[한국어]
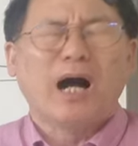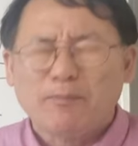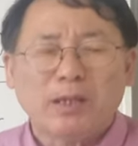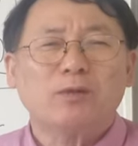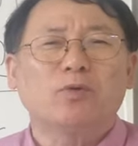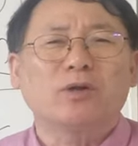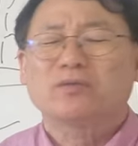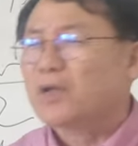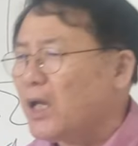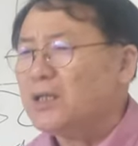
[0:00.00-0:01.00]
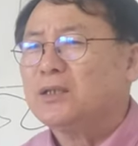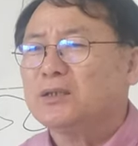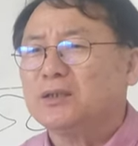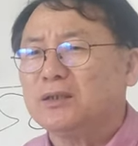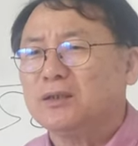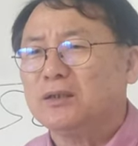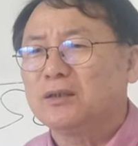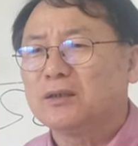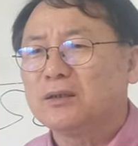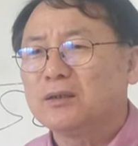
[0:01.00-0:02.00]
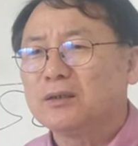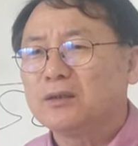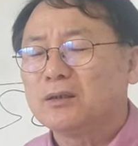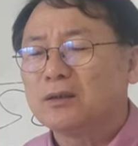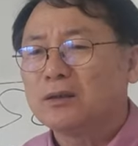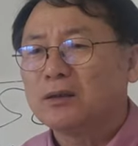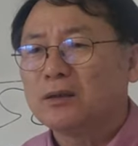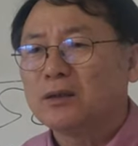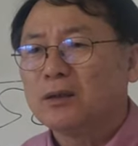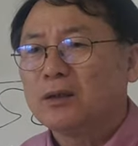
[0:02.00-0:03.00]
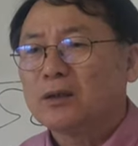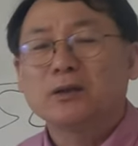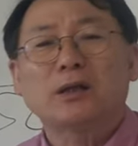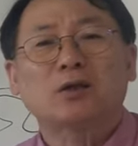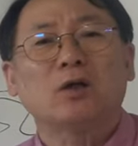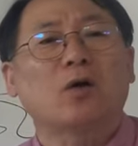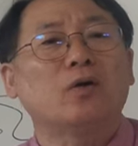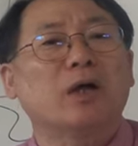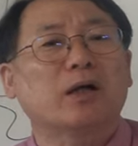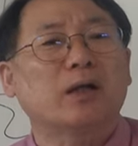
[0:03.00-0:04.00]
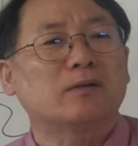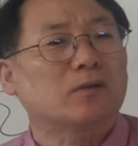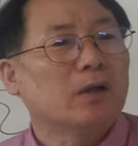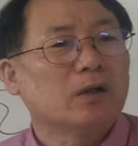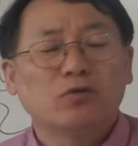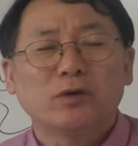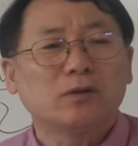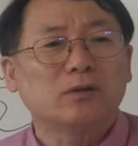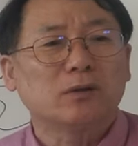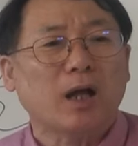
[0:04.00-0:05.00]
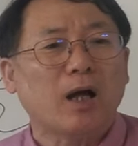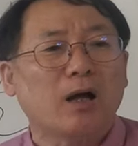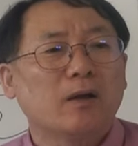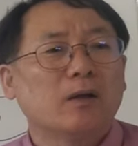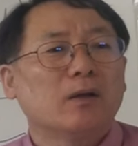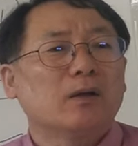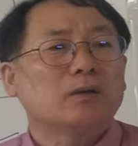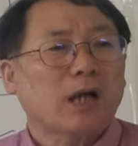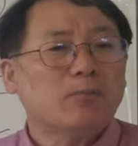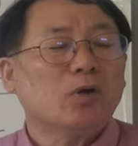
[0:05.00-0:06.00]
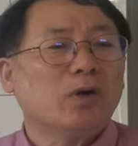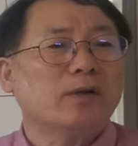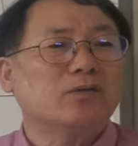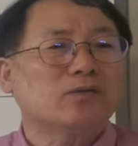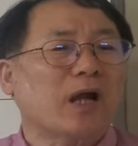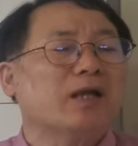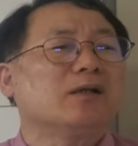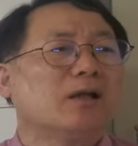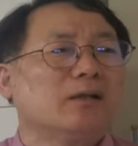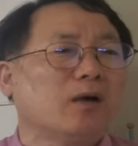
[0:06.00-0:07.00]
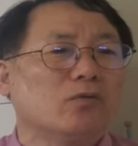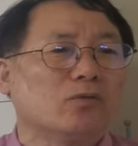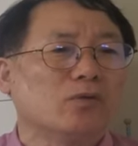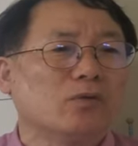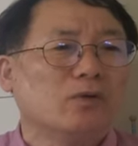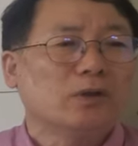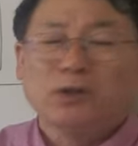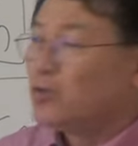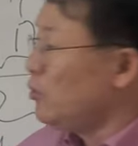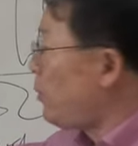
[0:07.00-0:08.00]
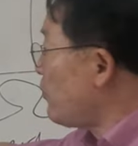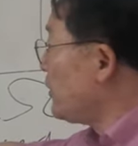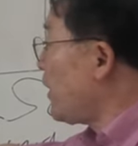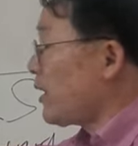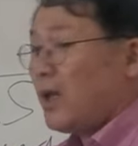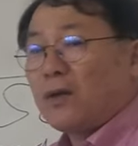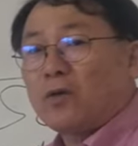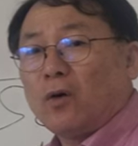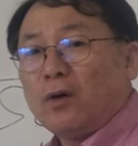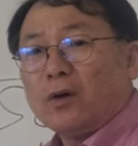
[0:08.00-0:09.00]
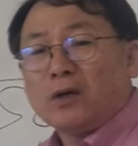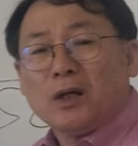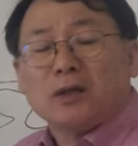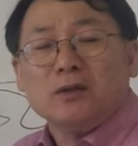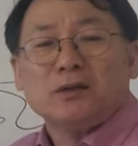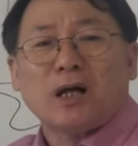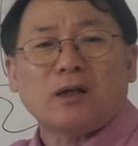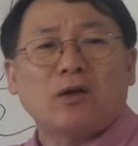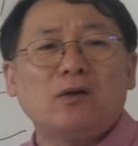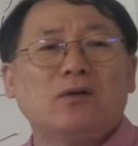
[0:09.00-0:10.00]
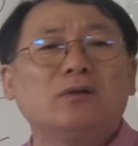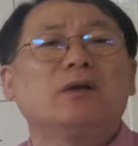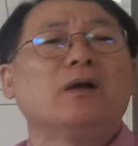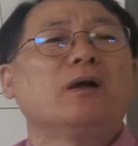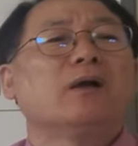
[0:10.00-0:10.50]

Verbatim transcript: 아멘이 뭐예요? 사인이지. 그게 첫 언약에 우리는 다 참여해서 사인을 한다고. 이 율법의 세계에서 큰 자가 되려는